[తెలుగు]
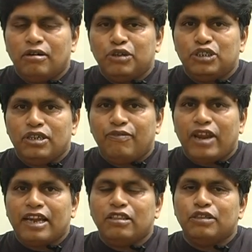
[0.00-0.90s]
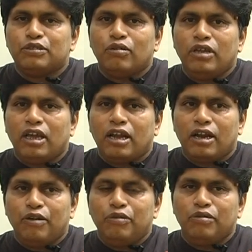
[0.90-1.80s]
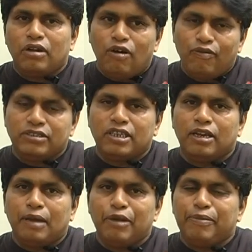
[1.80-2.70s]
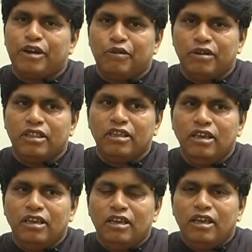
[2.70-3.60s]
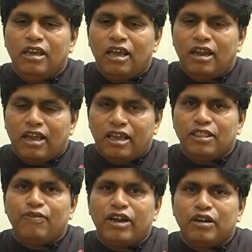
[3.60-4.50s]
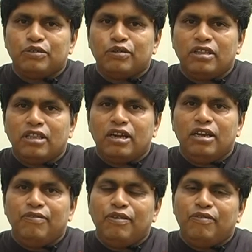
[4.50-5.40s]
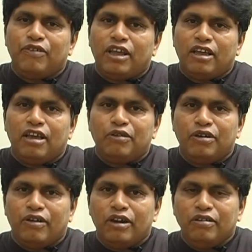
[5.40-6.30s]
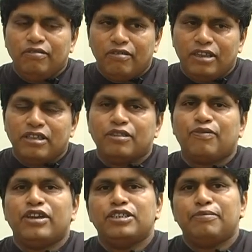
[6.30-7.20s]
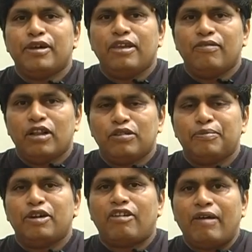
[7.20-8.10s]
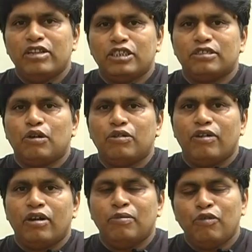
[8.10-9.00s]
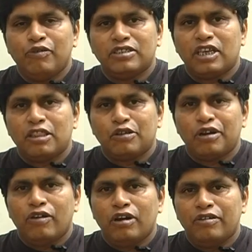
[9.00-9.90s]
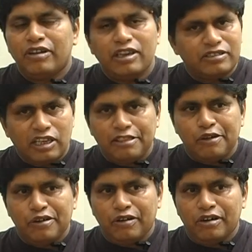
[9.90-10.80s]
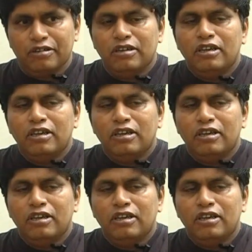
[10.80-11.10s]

వచ్చి ఫ్లాట్ తీసుకొని అక్కడే ఉంటూ నా ఆఫీస్ ఇక్కడ అమీర్పేటలో ఉండేది నా కింద ఫ్లాట్లో సురేందర్ రెడ్డి వివి వినాయక్ గారు ఉండేవాళ్ళు వాళ్ళిద్దరితో ఫ్రెండ్షిప్ అయ్యి వాళ్ళతో పాటు ట్రావెల్ చేస్తూ ఉండేవాళ్ళం మూవీస్కి వెళ్తూ ఉండేవాళ్ళం డిన్నర్స్కి వెళ్తూ ఉండేవాళ్ళం